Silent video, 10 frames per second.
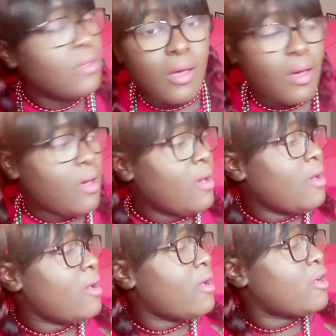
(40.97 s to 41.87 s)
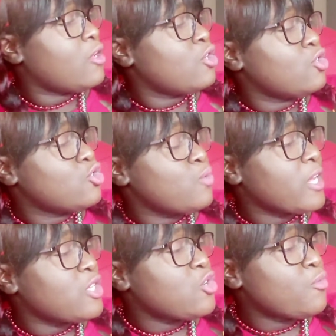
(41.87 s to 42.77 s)
Ah, je me
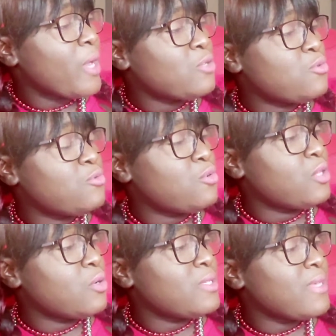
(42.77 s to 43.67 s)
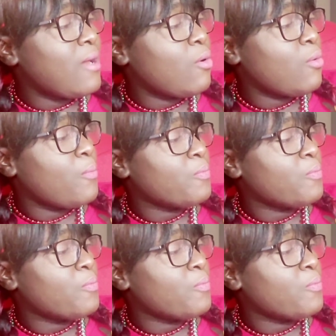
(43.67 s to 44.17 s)
réchaufferai du feu dans le salon.